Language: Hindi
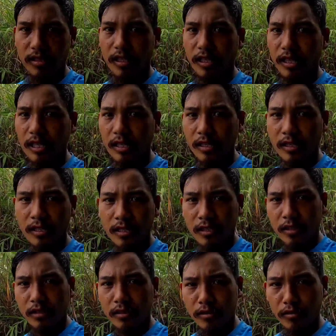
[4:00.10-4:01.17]
हुआ जाता है
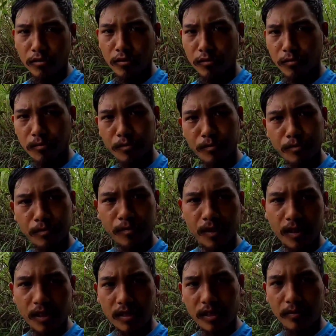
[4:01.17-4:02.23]
तो
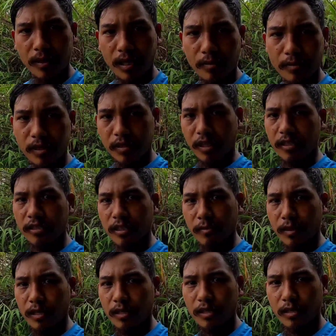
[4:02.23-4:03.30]
इसका बारे में डिटेल्स
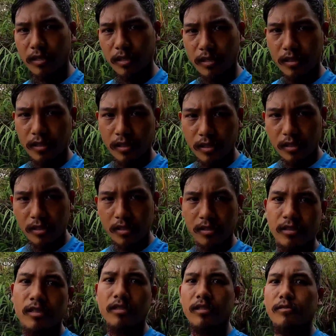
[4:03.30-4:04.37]
हमारा
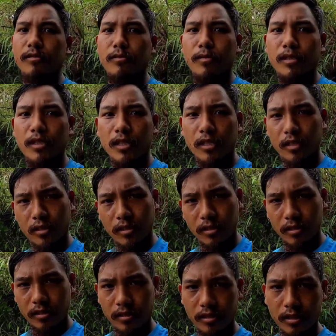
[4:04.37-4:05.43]
बस्ती का
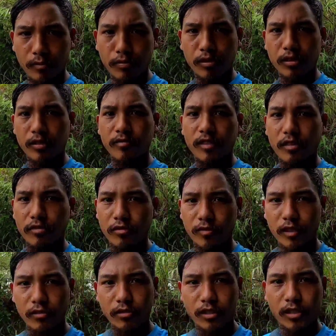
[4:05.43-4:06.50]
डिप्यूटी चीफ चानू
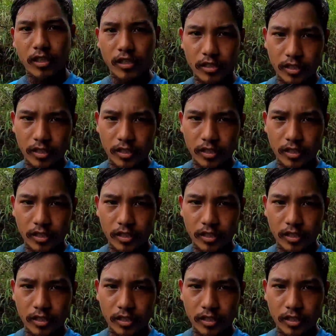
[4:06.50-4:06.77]
जिदवांग उससे